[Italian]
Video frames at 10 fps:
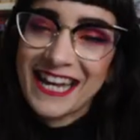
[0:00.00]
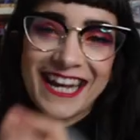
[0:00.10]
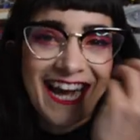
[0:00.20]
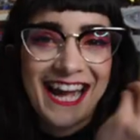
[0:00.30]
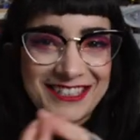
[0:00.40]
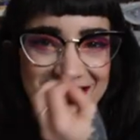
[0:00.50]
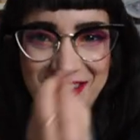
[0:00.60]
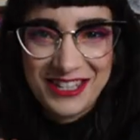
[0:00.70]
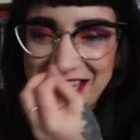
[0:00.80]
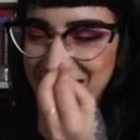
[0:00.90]
Che cazzo
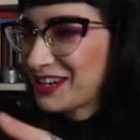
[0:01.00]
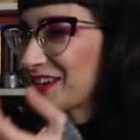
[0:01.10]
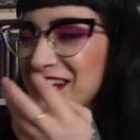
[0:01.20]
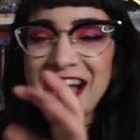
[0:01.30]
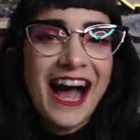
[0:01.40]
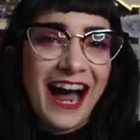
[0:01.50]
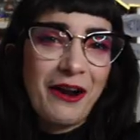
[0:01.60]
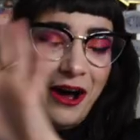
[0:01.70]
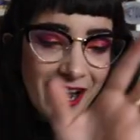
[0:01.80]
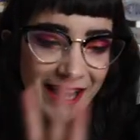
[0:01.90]
dico?
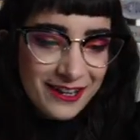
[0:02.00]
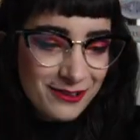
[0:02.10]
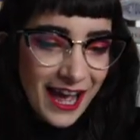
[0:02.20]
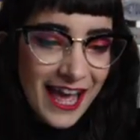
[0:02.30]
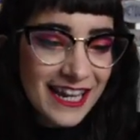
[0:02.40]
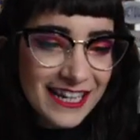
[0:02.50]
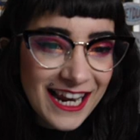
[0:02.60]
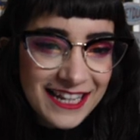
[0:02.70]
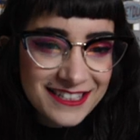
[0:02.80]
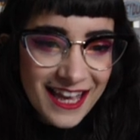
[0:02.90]
Allora, ecco, è
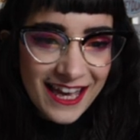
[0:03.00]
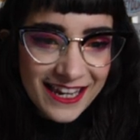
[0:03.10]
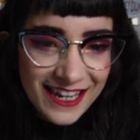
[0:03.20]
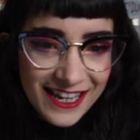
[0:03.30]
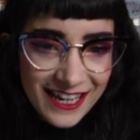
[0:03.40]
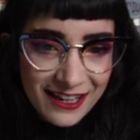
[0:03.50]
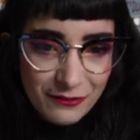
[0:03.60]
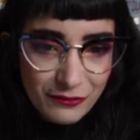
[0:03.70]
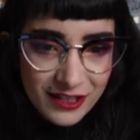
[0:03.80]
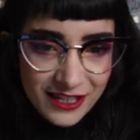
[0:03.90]
la serie che
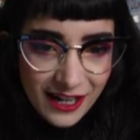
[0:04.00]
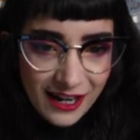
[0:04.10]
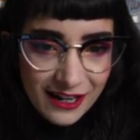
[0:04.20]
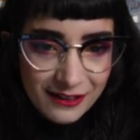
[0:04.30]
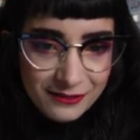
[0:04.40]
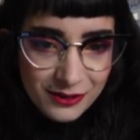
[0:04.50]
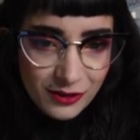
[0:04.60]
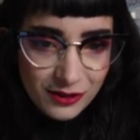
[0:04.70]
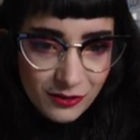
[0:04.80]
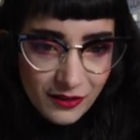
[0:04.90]
finirà,
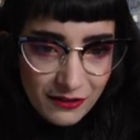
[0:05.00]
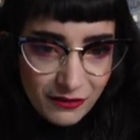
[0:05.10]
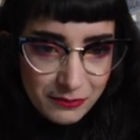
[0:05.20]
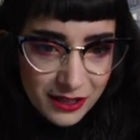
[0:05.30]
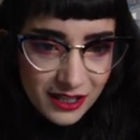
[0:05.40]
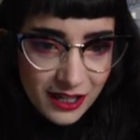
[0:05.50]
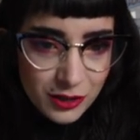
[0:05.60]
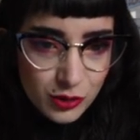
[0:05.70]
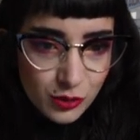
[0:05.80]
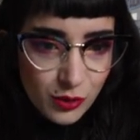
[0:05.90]
dov'è? Fammi
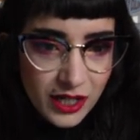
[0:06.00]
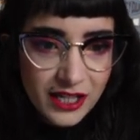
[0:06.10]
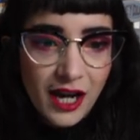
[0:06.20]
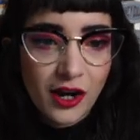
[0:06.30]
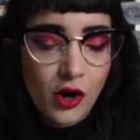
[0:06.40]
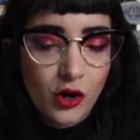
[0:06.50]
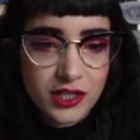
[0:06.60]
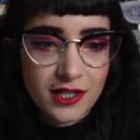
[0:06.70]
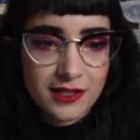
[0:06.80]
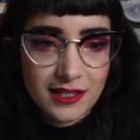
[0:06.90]
andare su, in
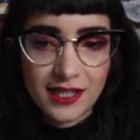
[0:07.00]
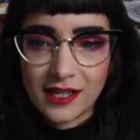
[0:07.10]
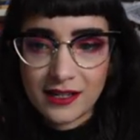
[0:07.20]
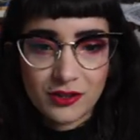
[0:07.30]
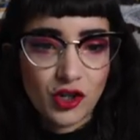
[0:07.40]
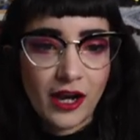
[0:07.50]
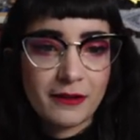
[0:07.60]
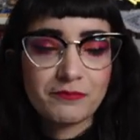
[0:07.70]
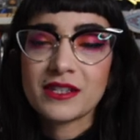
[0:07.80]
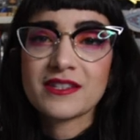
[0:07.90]
God Tier,
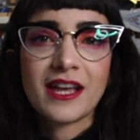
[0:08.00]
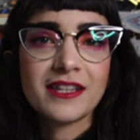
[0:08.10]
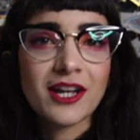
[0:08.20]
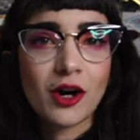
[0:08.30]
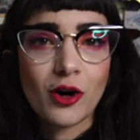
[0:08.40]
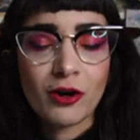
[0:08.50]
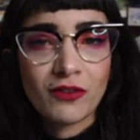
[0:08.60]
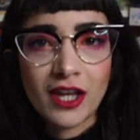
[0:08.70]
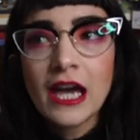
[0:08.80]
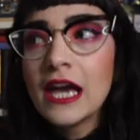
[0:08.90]
cioè Sei di
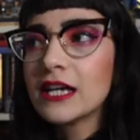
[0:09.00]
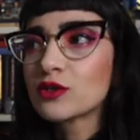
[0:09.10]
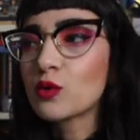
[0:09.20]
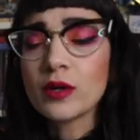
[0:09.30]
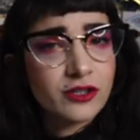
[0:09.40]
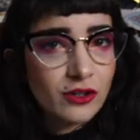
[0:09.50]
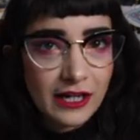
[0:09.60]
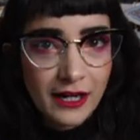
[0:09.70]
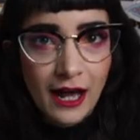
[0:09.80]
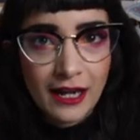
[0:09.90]
Corvi su questo
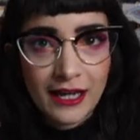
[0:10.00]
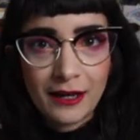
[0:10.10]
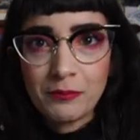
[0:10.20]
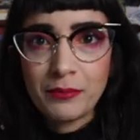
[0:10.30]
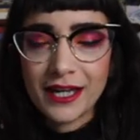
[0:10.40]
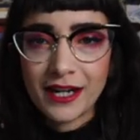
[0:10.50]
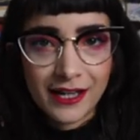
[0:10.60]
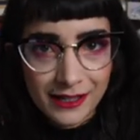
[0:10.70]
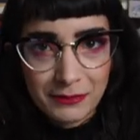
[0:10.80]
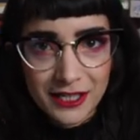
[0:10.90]
canale, per
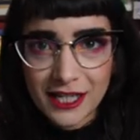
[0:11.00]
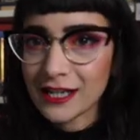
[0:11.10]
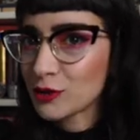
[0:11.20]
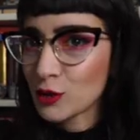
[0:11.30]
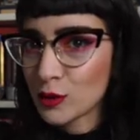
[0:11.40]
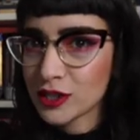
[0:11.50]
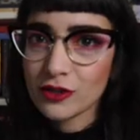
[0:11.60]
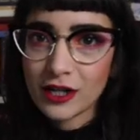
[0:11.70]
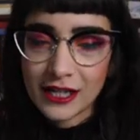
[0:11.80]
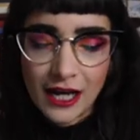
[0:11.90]
rimanere su
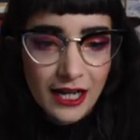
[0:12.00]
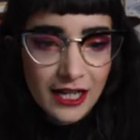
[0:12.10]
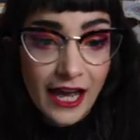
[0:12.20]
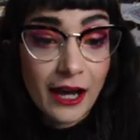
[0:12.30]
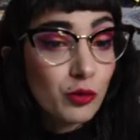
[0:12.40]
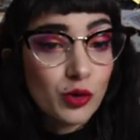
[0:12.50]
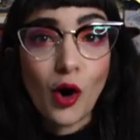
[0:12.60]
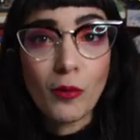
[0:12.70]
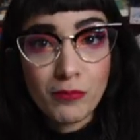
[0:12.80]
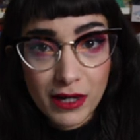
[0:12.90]
questo canale è un
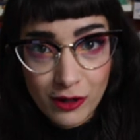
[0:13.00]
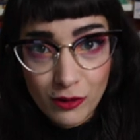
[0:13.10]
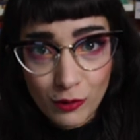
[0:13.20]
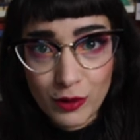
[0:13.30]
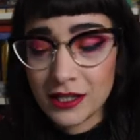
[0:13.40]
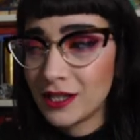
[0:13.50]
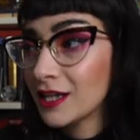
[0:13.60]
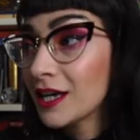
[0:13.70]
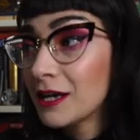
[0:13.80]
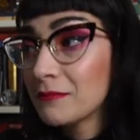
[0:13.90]
obbligo, quindi
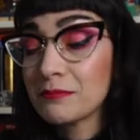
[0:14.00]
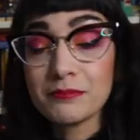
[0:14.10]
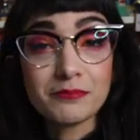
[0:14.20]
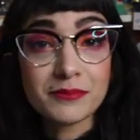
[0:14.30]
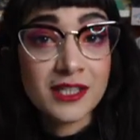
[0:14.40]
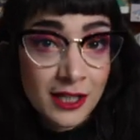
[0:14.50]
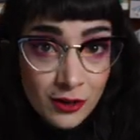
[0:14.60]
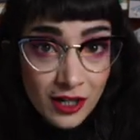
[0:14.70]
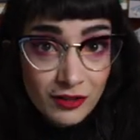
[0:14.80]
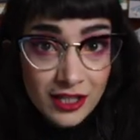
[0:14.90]
mh, mm, se
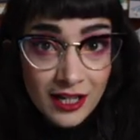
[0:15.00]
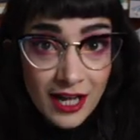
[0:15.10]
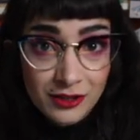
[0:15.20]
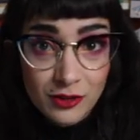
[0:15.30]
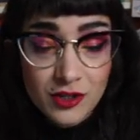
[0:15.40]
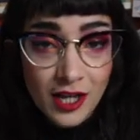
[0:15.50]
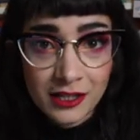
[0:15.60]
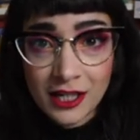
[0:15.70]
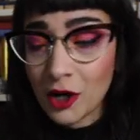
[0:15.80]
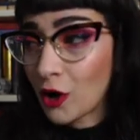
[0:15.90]
non avete letto Sei di